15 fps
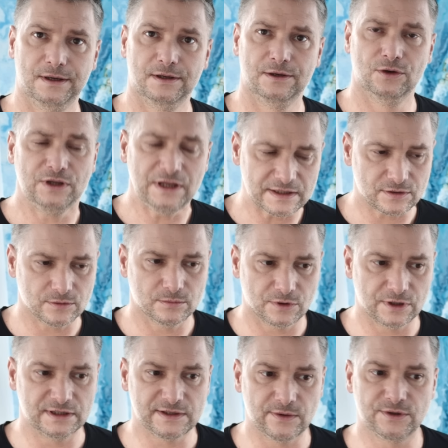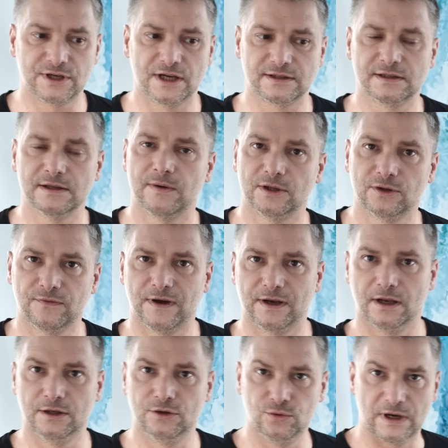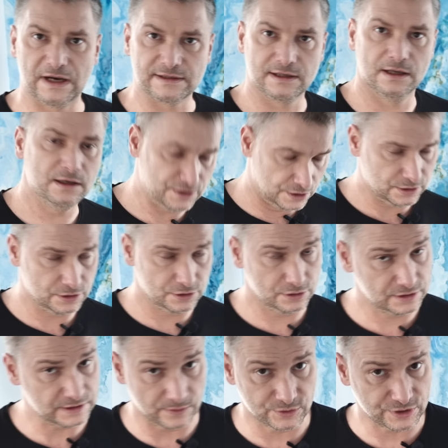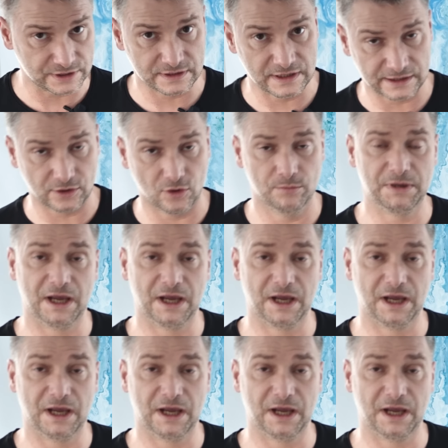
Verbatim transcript: no nie są one cały czas naładowane Duracell i cały czas latają,